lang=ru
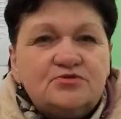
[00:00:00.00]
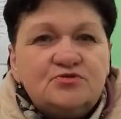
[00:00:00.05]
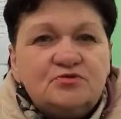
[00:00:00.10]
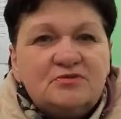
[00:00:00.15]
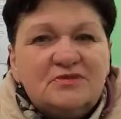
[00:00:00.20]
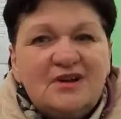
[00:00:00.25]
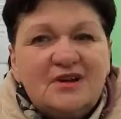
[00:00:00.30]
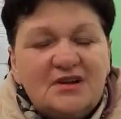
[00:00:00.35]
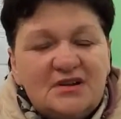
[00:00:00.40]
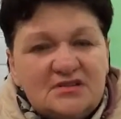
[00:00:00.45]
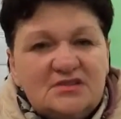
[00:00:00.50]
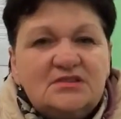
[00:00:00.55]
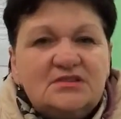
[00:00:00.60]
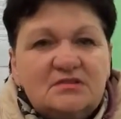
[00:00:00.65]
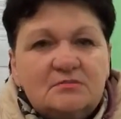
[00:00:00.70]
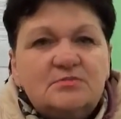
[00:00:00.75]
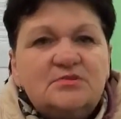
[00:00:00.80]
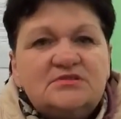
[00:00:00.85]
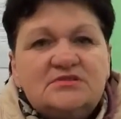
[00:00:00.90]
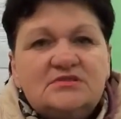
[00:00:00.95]
что я
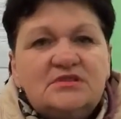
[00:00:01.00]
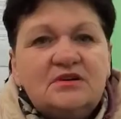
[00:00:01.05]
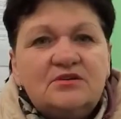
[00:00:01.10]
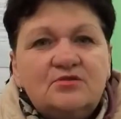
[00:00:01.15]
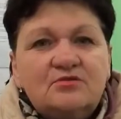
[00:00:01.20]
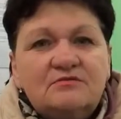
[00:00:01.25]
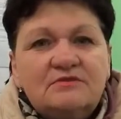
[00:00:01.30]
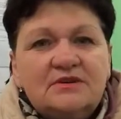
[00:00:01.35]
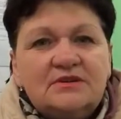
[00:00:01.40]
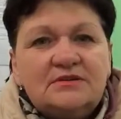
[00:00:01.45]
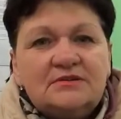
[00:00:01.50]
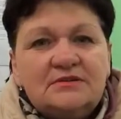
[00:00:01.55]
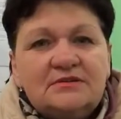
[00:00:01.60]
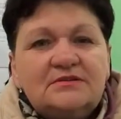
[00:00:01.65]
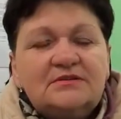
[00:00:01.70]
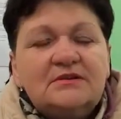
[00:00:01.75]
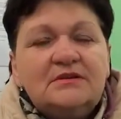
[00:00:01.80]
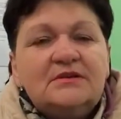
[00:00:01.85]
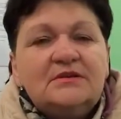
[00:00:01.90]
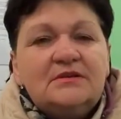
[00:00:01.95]
хотела быть здоровой,
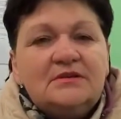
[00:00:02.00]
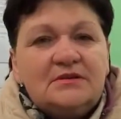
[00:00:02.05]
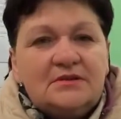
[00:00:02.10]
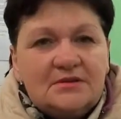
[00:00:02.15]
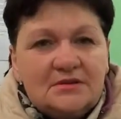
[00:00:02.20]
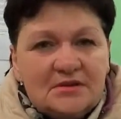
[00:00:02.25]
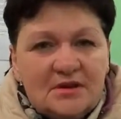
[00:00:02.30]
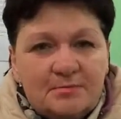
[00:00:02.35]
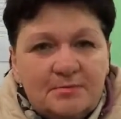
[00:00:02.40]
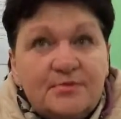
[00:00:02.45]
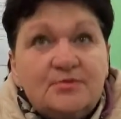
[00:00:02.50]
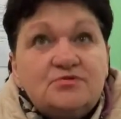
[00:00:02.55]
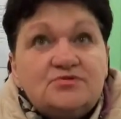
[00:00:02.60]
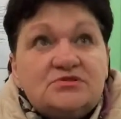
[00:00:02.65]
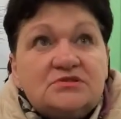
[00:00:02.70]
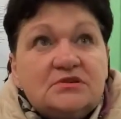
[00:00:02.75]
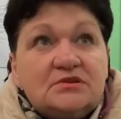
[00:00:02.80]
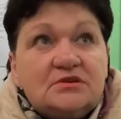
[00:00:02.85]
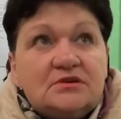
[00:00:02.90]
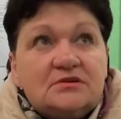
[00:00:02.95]
я
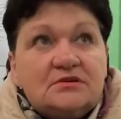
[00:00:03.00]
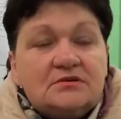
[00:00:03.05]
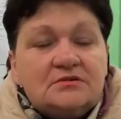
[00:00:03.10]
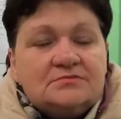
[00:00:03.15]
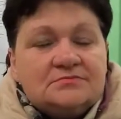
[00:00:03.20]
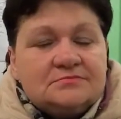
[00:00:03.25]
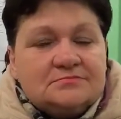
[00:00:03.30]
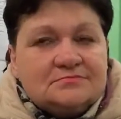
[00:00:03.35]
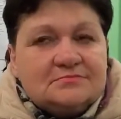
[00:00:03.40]
просто